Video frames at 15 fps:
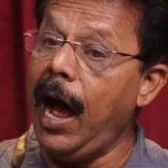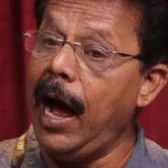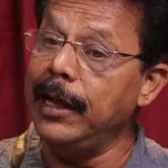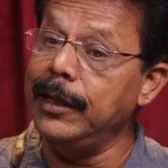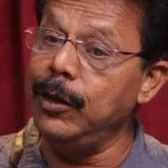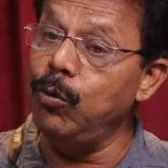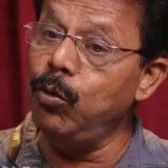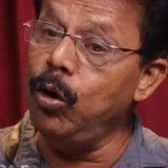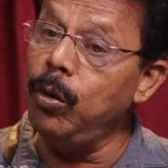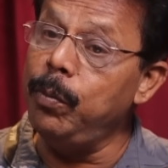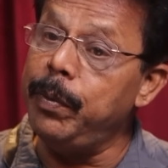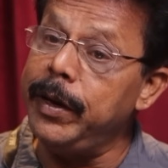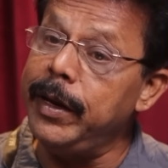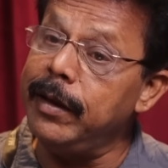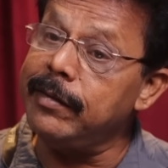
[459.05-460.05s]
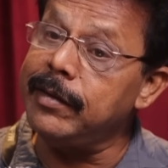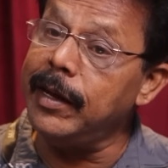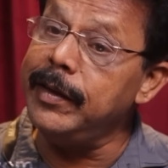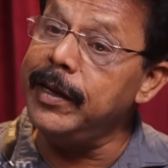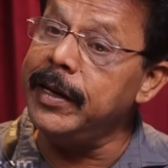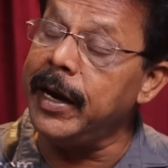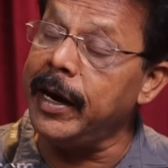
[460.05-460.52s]
அது இவ்வளோ பெரிய
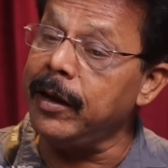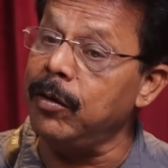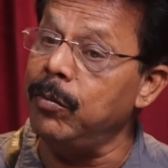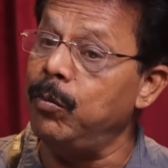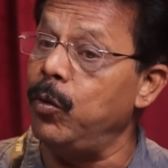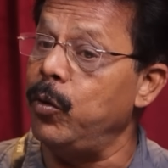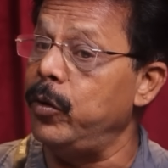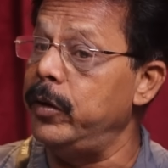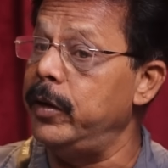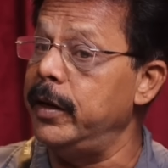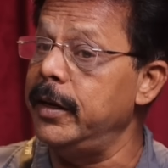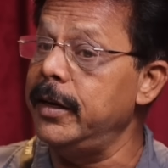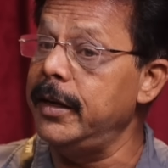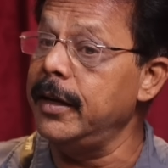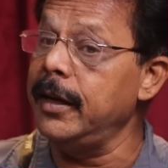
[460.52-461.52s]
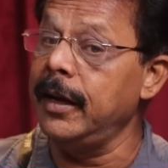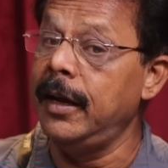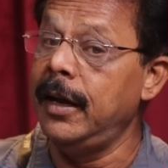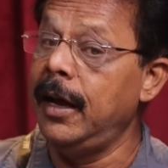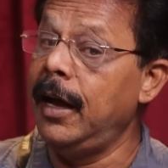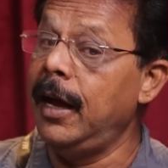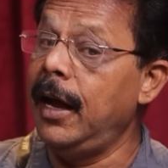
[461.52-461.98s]
சதி நடக்கும் பொழுது
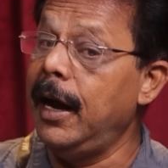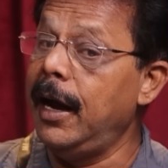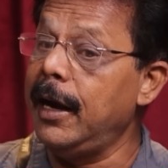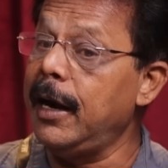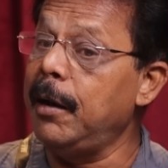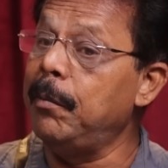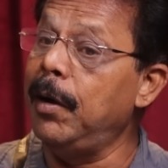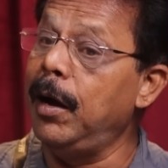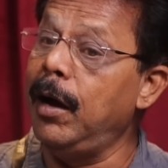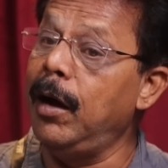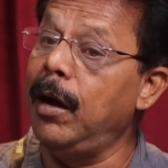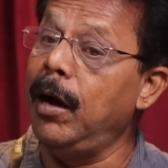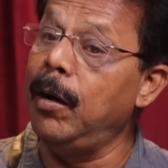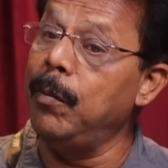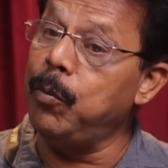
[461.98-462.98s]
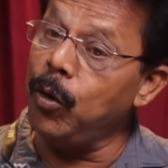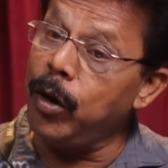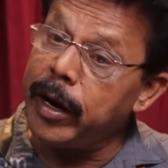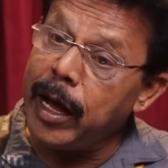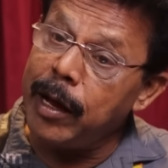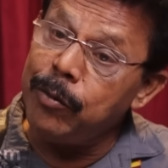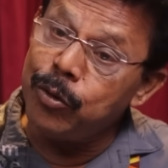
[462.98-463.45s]
நம்ம
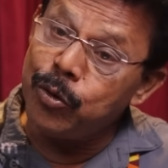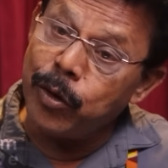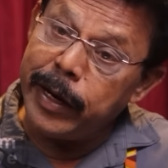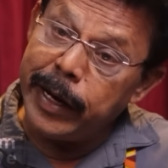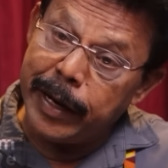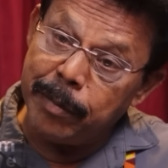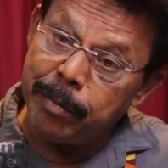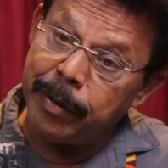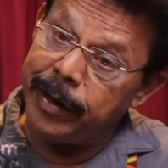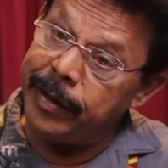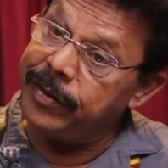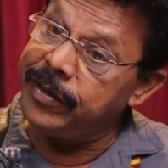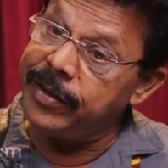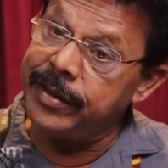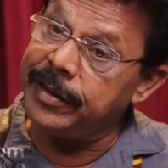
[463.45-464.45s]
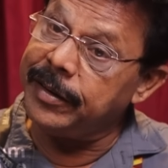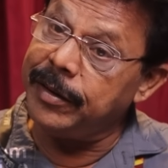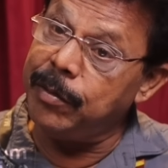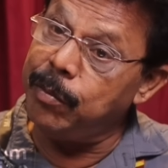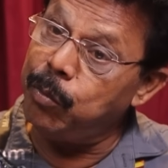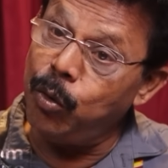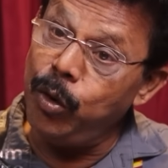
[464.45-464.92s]
புலனாய்வுத்துறை என்ன பண்ணிச்சு
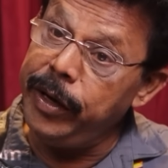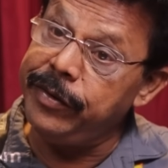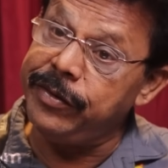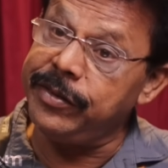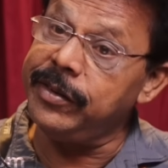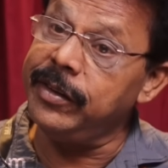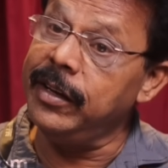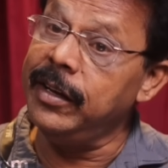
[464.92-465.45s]
போலீஸ்